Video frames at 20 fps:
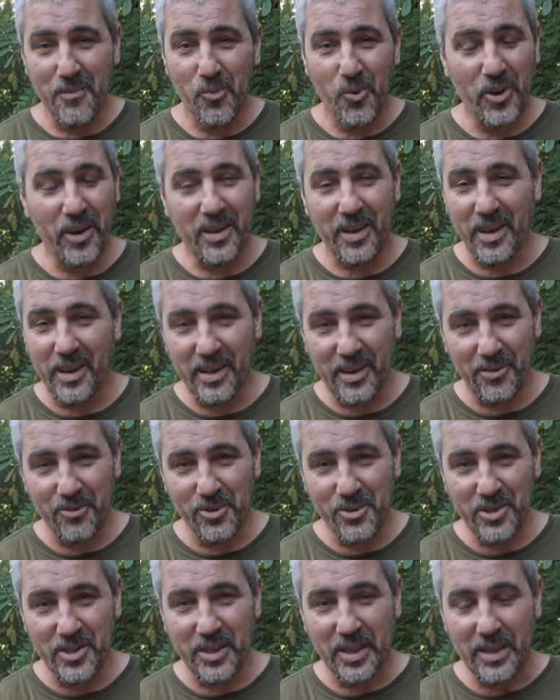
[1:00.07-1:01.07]
мой Харьков
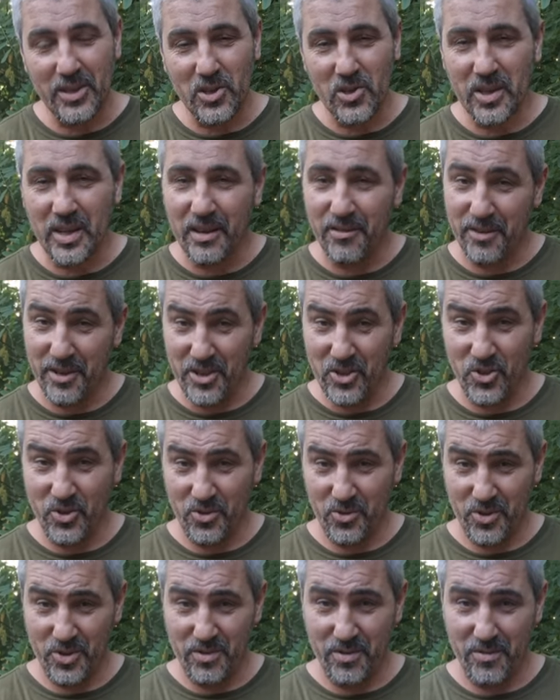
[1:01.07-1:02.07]
вы ни за какие
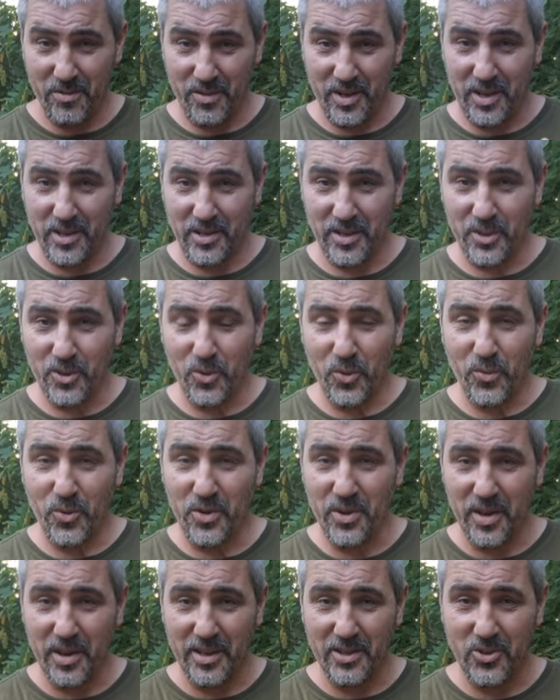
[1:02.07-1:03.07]
ковришки уже в Российскую
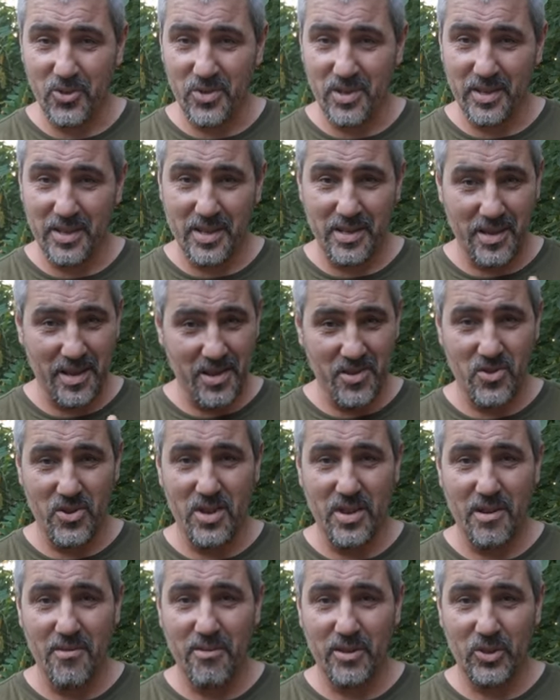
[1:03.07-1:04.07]
Федерацию не затянете,
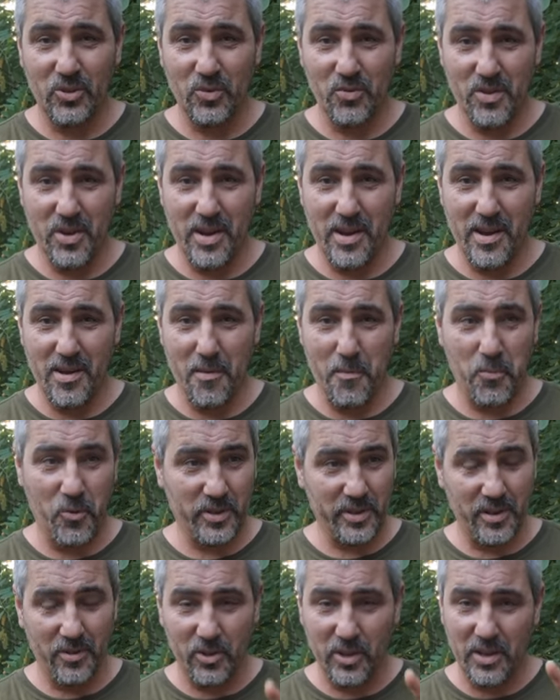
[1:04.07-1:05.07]
я вас уверяю.
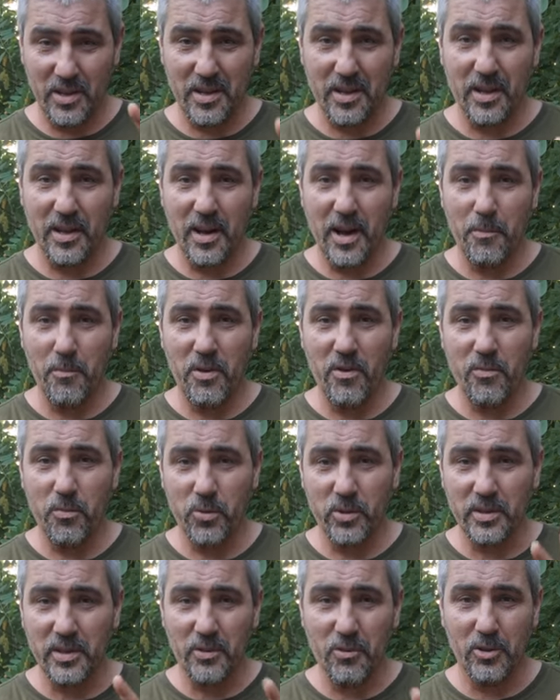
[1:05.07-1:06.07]
После вот этих кабов,
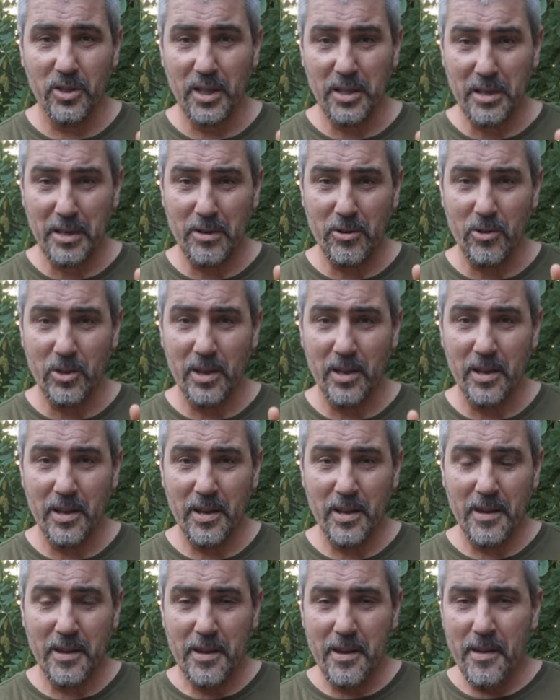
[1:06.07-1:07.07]
после вот этих вот
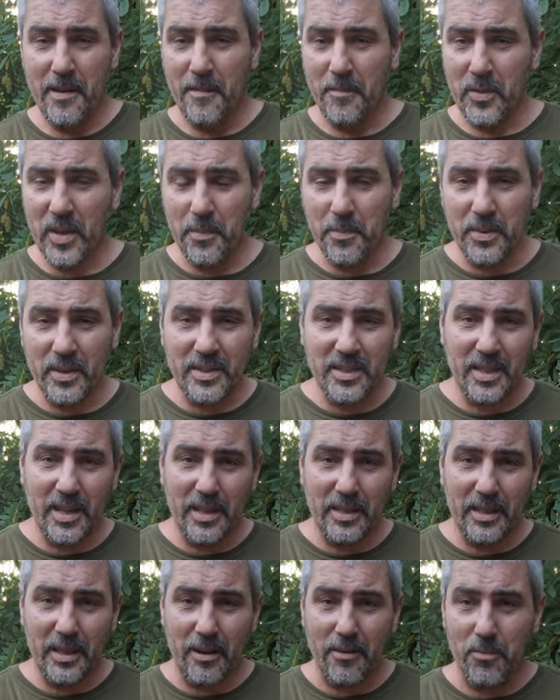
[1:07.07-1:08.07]

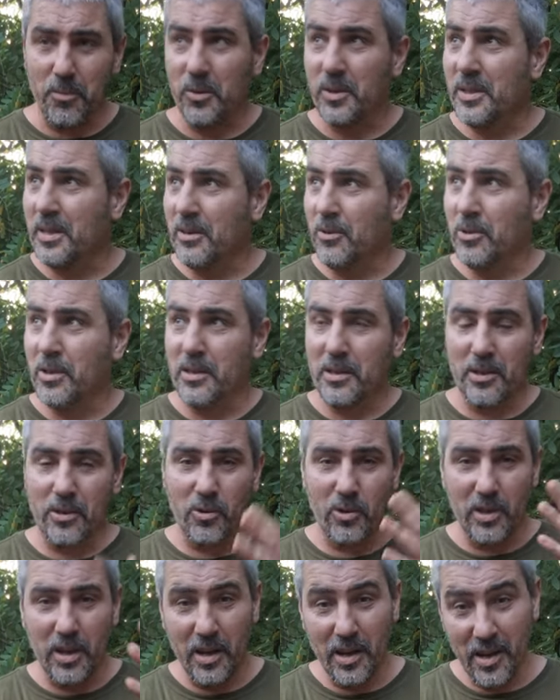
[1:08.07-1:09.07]
эпицентров, после вот этих
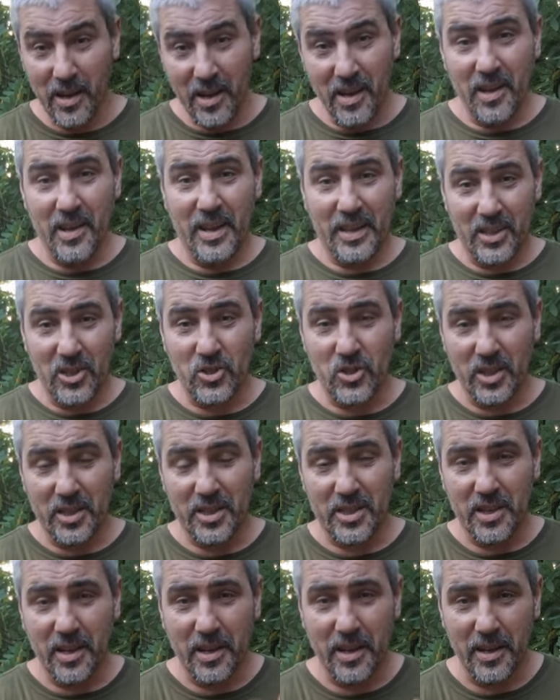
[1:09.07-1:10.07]
вот, это
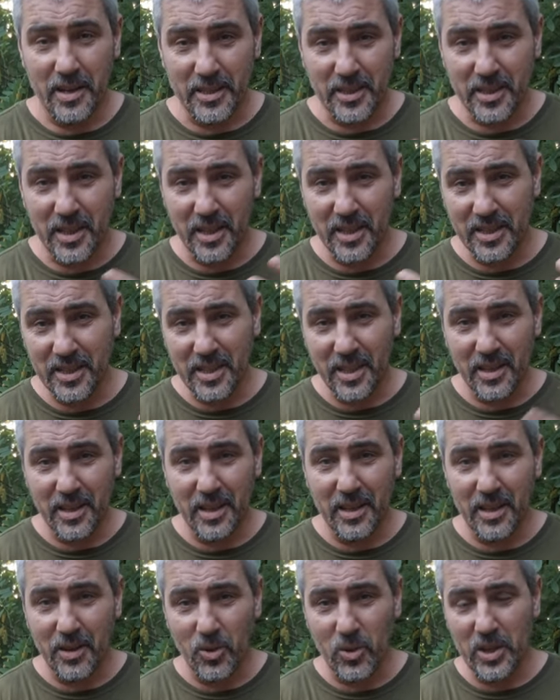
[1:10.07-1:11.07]
сейчас С-300,
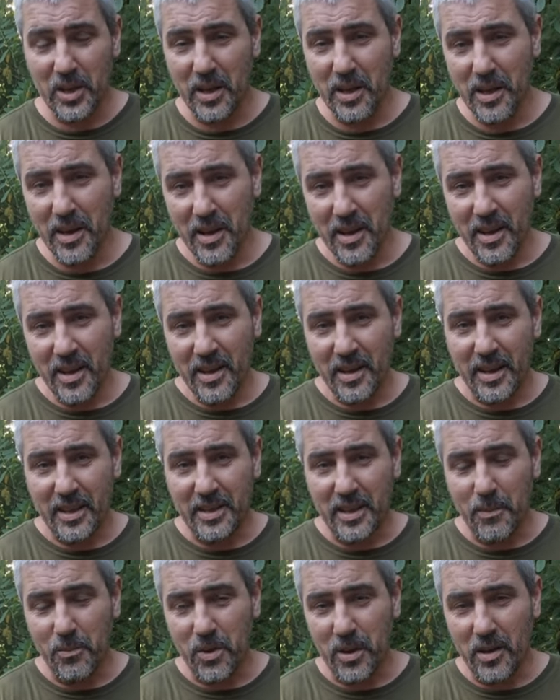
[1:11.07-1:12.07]
да, там
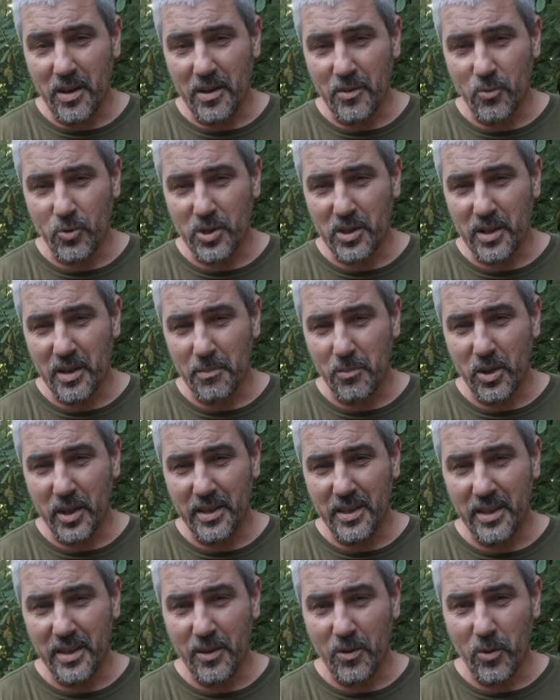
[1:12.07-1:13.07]
хотя бы уже
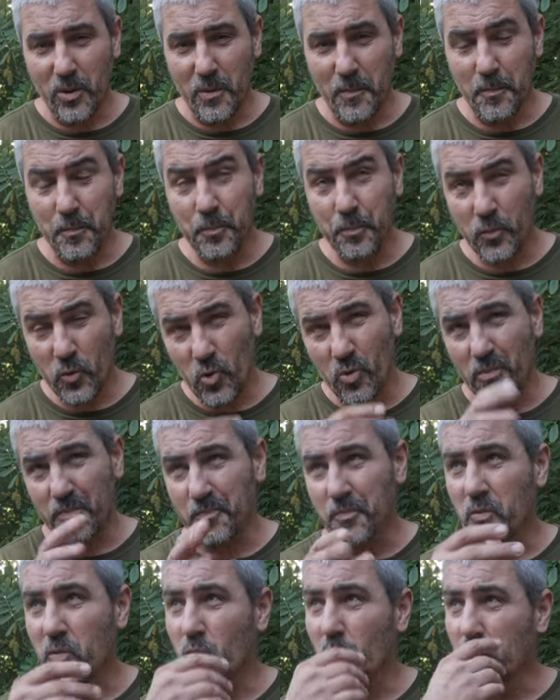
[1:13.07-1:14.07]
блокирую. Ну,
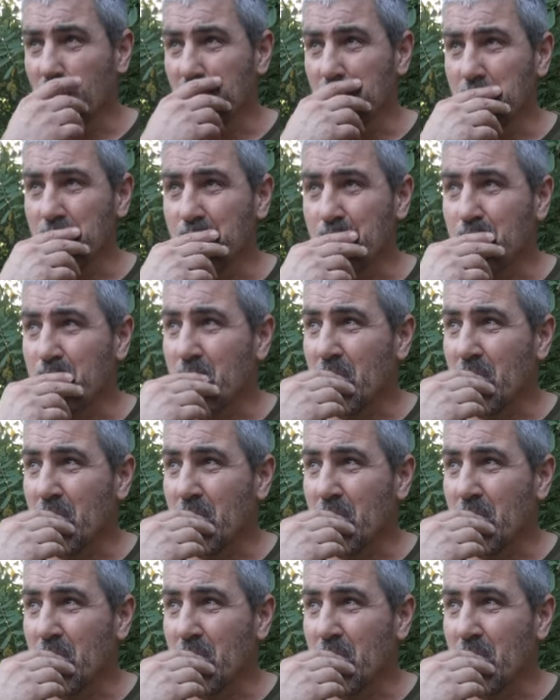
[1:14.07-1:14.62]
в общем.